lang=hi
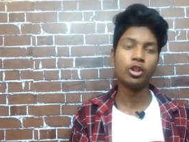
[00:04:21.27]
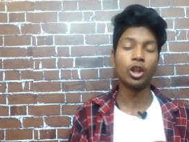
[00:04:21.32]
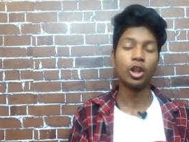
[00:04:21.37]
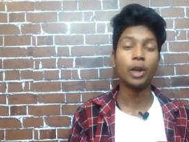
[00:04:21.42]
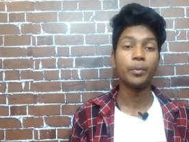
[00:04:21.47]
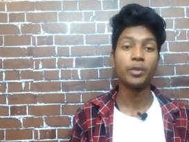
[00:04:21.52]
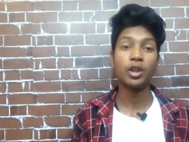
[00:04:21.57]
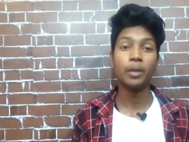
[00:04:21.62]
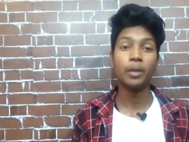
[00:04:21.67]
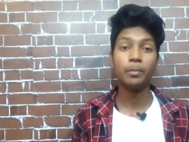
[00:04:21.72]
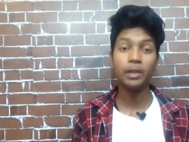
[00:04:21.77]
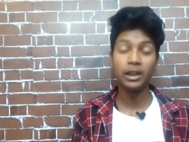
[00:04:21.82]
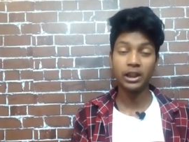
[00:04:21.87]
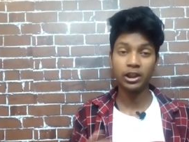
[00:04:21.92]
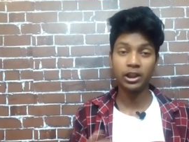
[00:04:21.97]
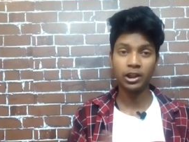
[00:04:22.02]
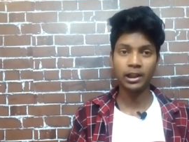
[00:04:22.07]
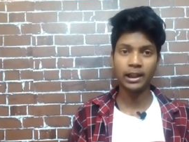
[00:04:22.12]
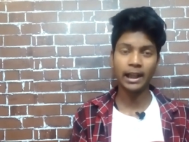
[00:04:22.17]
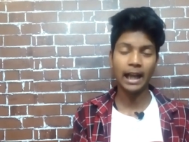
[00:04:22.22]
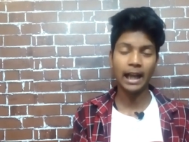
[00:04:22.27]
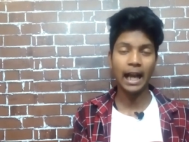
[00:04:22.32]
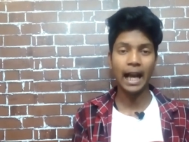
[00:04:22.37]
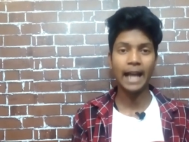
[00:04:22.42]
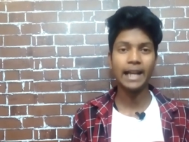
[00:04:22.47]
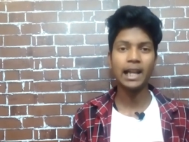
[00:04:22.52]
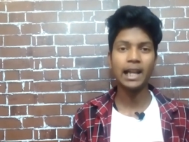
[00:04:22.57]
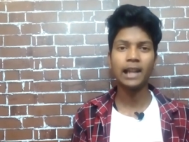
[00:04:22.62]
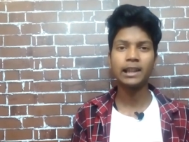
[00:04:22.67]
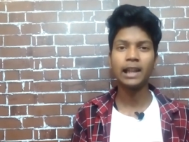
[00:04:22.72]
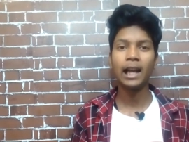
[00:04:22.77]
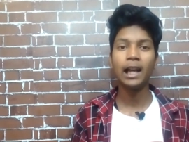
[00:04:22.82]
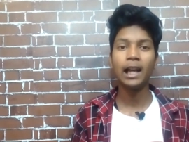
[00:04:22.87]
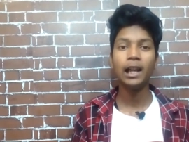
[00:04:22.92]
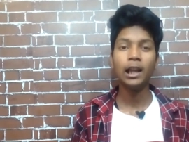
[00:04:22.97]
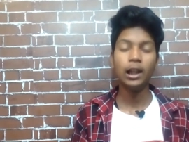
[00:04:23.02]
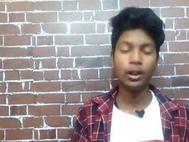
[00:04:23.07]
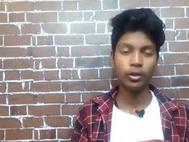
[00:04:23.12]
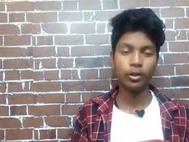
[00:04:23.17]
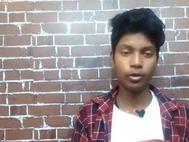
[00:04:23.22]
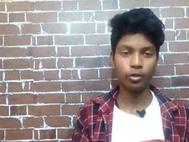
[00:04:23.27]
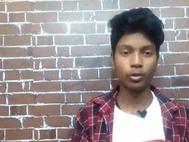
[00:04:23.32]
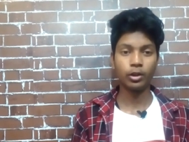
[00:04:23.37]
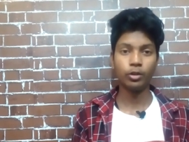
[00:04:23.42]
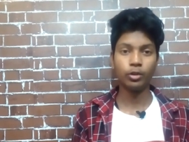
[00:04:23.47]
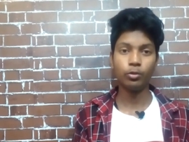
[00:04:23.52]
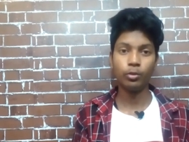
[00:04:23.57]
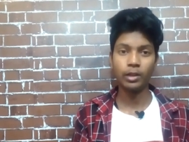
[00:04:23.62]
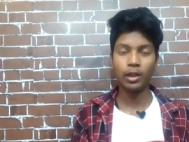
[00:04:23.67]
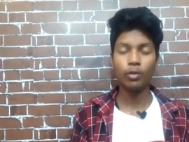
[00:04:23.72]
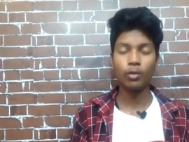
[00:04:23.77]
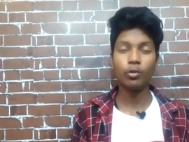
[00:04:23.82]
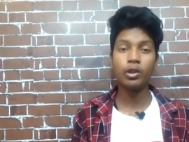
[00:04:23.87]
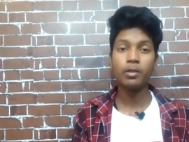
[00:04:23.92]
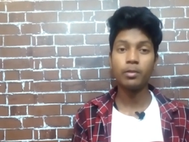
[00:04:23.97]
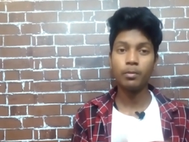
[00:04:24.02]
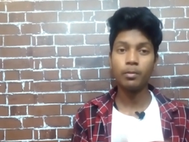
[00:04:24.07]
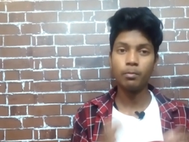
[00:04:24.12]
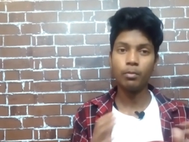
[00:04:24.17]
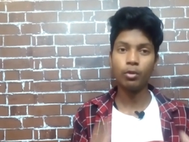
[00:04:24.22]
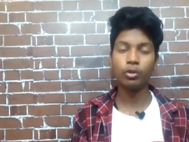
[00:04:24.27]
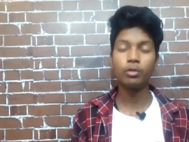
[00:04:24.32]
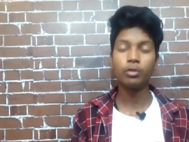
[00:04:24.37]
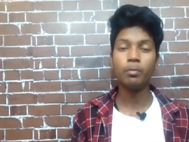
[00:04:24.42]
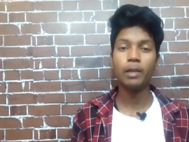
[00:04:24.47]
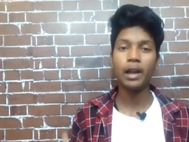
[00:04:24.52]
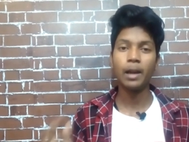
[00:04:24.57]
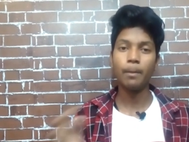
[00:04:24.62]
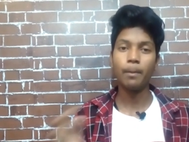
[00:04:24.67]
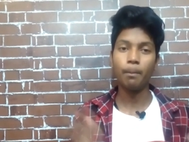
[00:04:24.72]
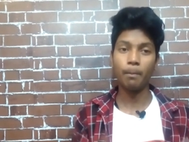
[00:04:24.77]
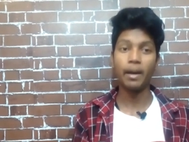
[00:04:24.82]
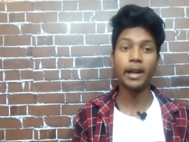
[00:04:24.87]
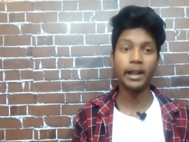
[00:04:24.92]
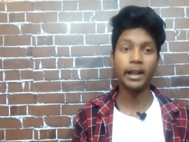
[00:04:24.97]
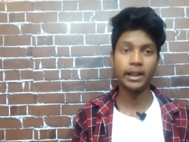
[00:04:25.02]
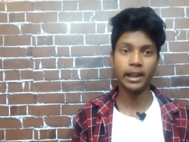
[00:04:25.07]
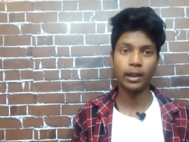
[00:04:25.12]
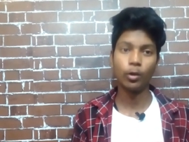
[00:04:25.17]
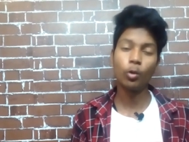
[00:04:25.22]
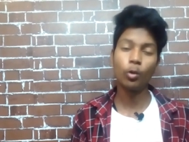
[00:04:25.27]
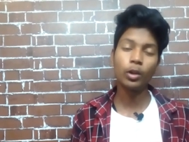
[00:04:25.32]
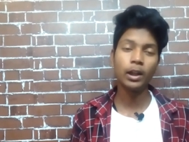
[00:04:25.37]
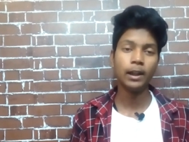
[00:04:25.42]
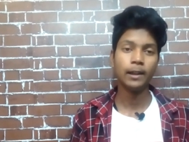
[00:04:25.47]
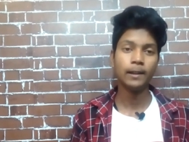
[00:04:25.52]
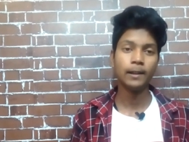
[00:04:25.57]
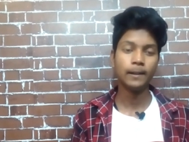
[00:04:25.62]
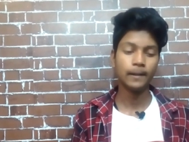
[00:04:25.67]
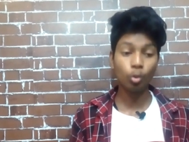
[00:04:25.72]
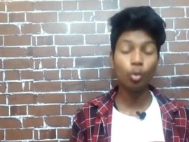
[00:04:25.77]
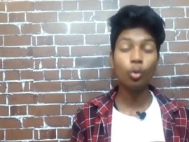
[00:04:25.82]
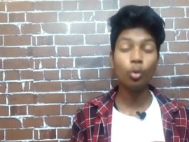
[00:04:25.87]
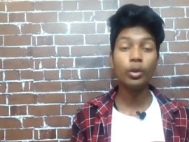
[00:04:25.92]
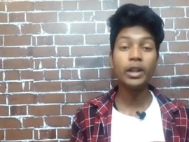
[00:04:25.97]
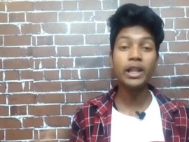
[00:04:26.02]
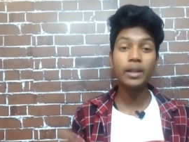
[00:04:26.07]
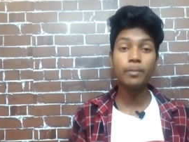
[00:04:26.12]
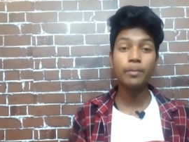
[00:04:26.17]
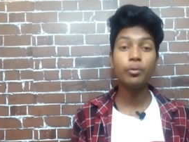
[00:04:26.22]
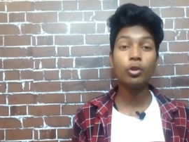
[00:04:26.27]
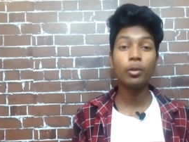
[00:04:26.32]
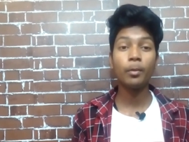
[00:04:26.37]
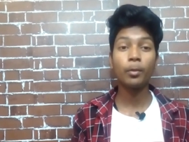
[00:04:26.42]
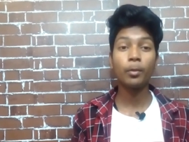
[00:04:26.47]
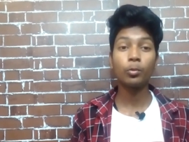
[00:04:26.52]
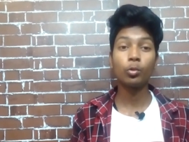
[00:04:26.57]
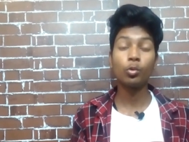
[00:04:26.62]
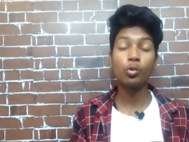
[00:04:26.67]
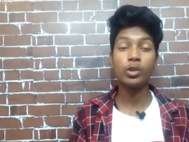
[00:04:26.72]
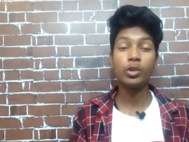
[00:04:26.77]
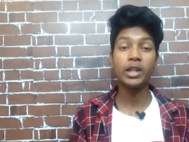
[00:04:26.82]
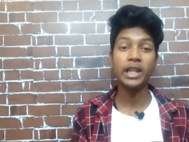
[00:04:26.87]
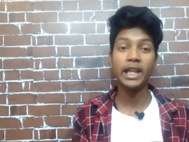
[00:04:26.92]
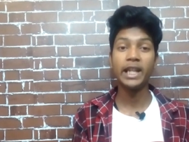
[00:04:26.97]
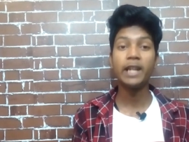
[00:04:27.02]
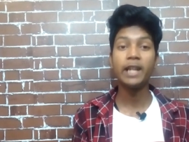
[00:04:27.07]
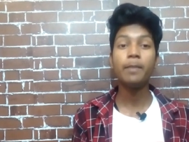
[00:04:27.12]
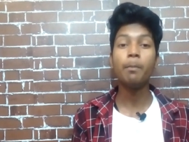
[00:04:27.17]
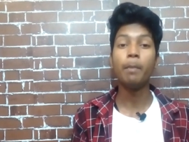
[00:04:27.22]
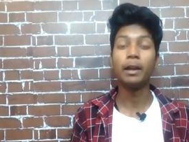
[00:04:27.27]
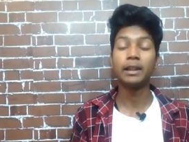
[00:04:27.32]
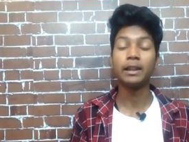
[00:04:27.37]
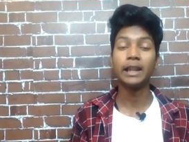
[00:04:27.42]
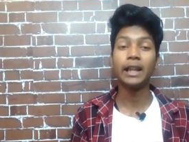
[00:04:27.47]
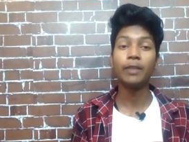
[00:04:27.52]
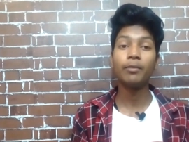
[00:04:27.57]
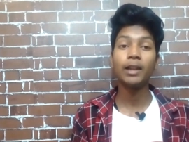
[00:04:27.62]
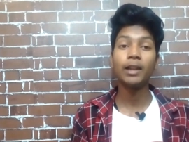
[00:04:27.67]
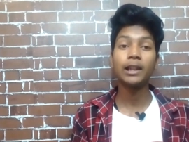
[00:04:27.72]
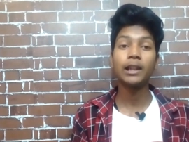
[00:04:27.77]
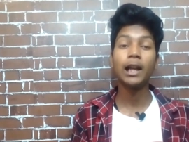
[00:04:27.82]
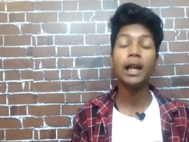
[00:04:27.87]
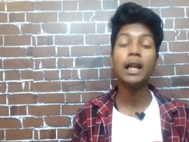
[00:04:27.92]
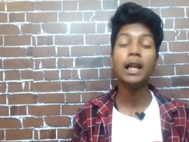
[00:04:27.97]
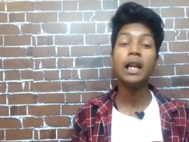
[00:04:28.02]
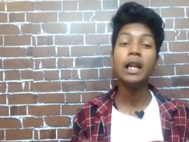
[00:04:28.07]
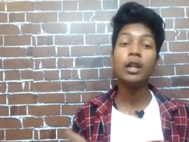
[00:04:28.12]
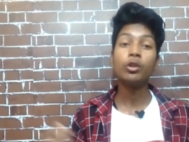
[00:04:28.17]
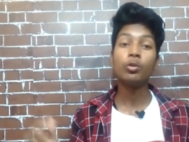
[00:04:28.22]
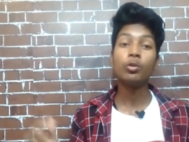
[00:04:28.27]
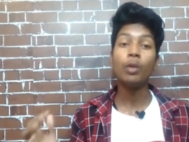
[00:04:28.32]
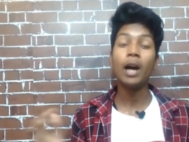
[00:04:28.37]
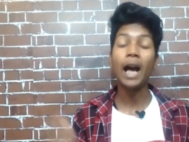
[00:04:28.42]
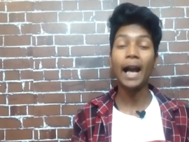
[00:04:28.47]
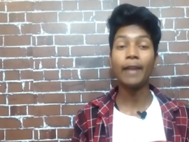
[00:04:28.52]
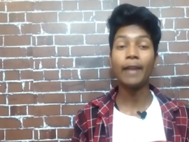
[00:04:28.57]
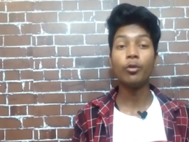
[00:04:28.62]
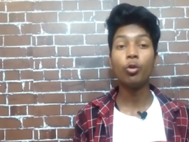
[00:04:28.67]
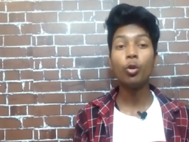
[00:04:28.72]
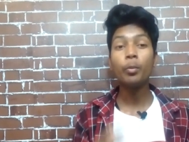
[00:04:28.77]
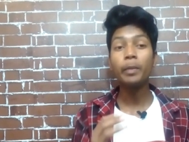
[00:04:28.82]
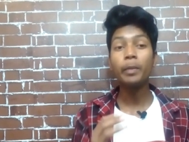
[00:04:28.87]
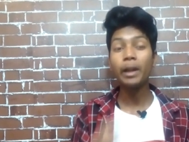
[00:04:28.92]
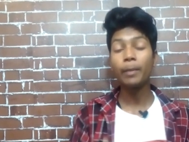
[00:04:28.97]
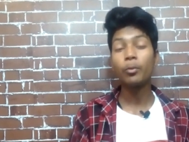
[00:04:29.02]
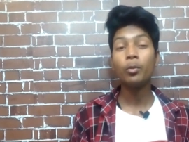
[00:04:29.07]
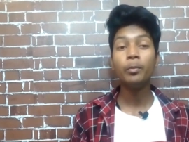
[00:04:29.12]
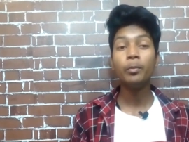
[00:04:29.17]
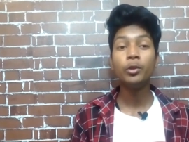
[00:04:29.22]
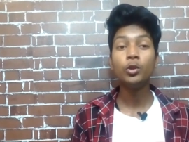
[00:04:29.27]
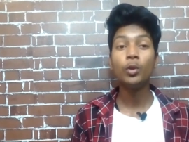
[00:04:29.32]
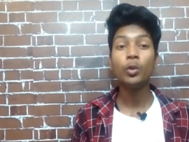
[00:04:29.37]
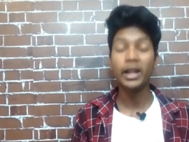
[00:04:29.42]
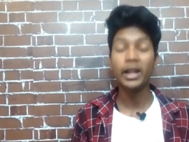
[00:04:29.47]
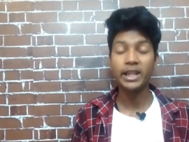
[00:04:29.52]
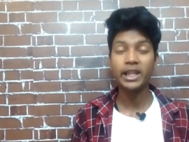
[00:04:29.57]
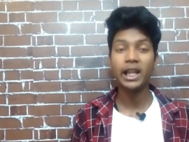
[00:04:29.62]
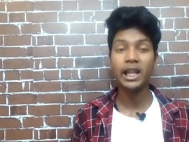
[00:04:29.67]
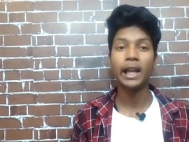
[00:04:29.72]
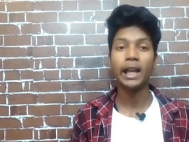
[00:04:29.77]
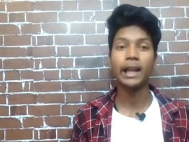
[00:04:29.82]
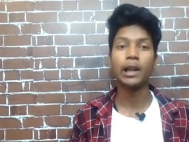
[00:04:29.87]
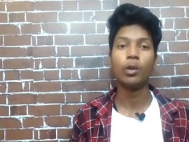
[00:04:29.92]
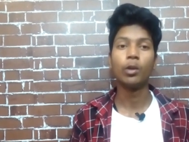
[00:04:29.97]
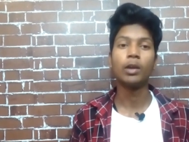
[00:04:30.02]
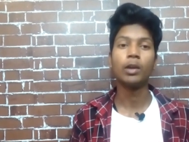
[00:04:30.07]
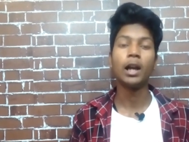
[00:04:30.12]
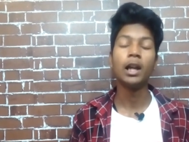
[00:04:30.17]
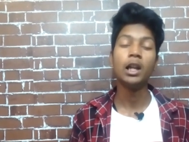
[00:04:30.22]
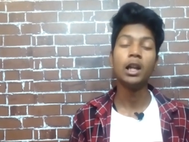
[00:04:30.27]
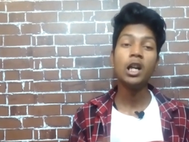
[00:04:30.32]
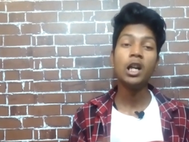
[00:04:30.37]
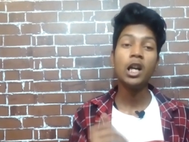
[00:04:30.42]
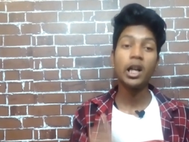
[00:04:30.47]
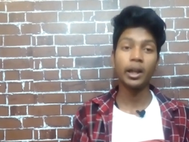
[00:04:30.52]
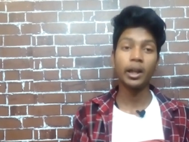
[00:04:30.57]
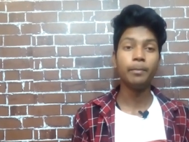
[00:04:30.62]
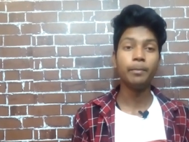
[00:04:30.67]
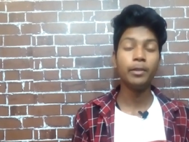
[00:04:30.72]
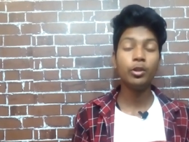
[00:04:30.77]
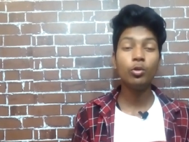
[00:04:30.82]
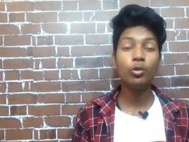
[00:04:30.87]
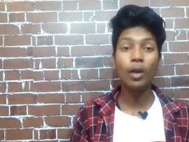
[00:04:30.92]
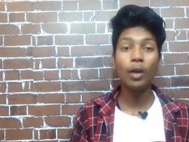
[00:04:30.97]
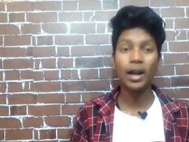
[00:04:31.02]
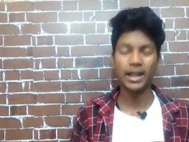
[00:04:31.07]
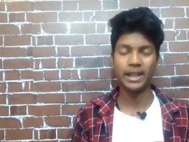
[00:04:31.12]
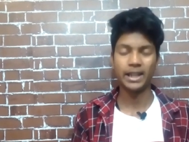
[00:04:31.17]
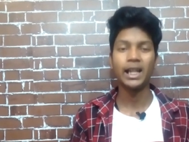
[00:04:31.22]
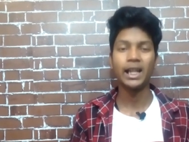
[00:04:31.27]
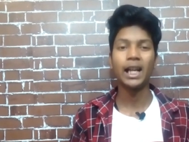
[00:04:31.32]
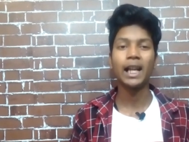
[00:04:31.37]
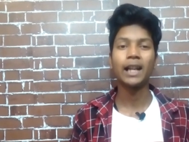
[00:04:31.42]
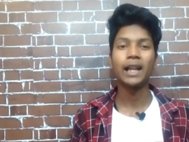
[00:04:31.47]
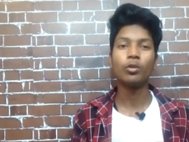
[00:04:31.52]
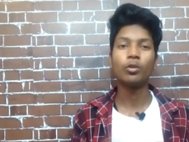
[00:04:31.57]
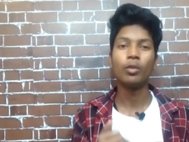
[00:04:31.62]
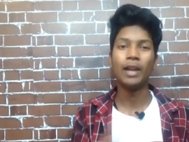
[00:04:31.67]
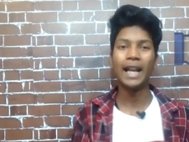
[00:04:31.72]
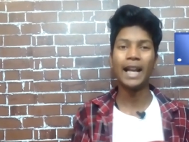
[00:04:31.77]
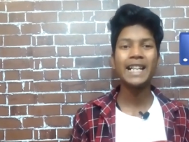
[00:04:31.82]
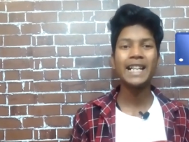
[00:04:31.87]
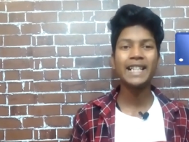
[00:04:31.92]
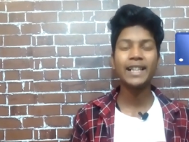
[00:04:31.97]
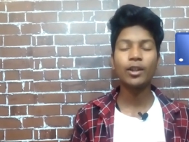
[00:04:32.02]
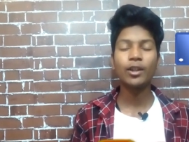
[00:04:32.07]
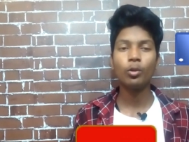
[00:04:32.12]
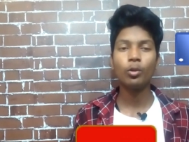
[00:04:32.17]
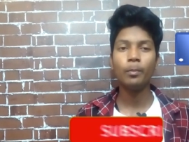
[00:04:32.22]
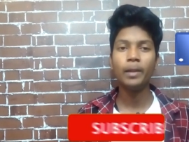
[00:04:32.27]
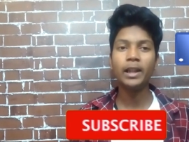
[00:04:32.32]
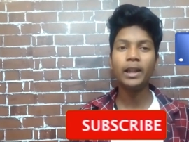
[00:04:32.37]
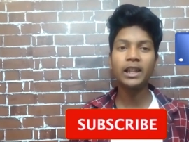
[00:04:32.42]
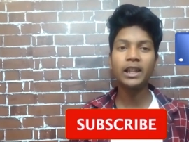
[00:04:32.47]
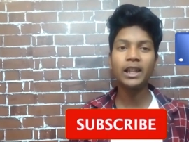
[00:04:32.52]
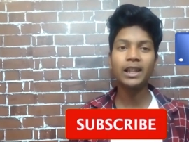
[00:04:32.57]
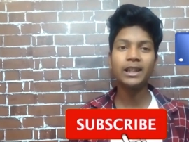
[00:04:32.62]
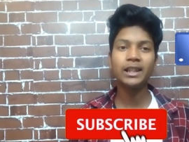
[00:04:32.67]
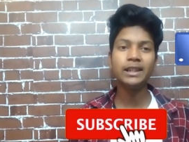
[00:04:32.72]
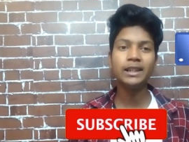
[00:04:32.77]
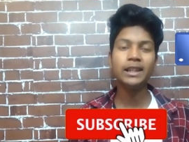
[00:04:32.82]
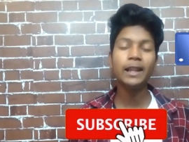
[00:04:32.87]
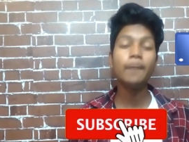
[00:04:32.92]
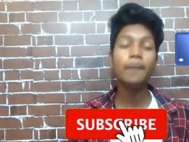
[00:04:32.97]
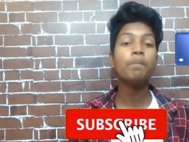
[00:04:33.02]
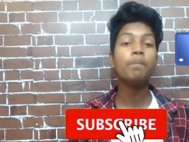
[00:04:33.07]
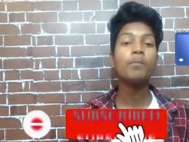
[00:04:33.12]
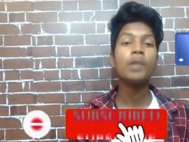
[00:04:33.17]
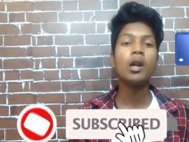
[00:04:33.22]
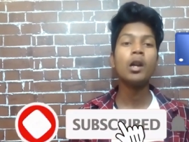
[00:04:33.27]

तरफ से अपडेट निकल कर आया था जो कि 2019 में बहुत बड़ा माना जाएगा ओके तो इस वीडियो में आपको कुछ यही बताने वाला था तो आई होप कि आपको वीडियो अच्छा लगा होगा अगर वीडियो अच्छा लगा तो लाइक से कमेंट कर दीजिए